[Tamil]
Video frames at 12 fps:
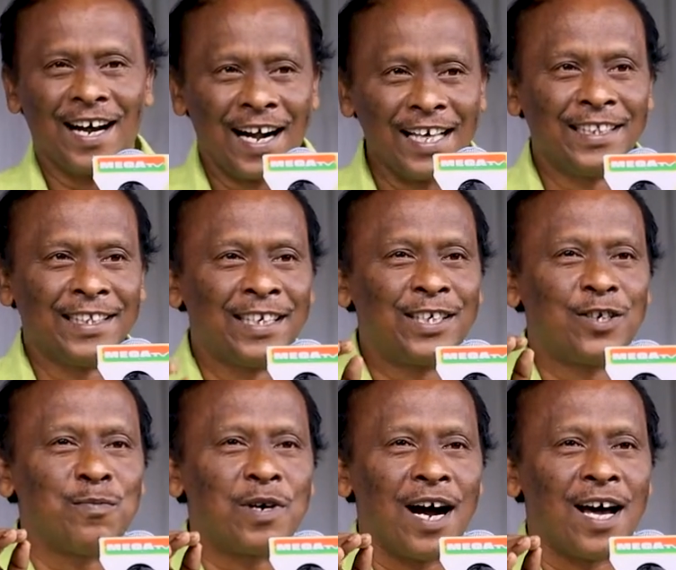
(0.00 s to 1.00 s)

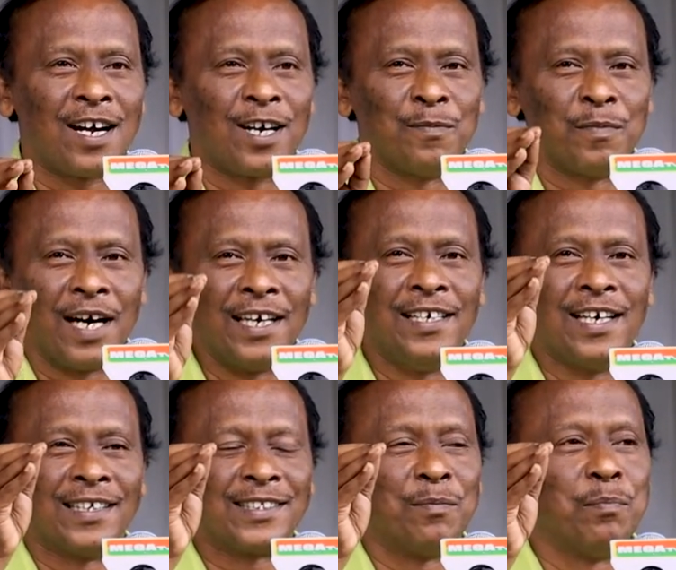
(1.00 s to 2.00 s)
அனைத்துக்கும் காரணம்
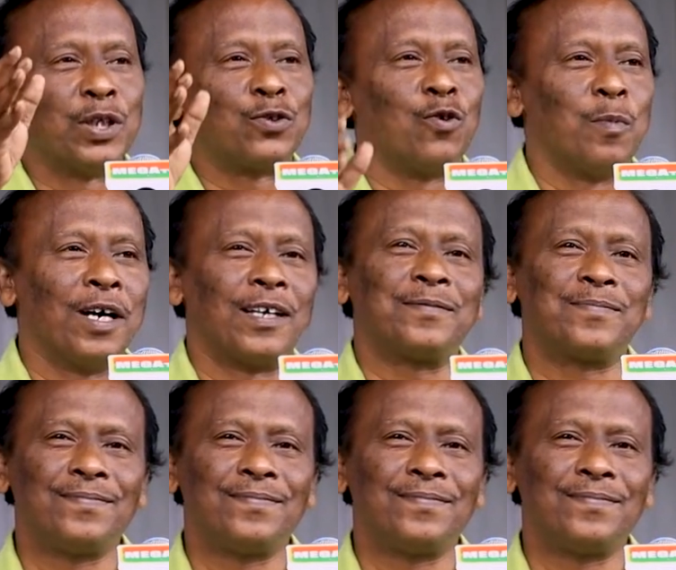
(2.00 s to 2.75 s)
ஐயா சம்பத்குமார்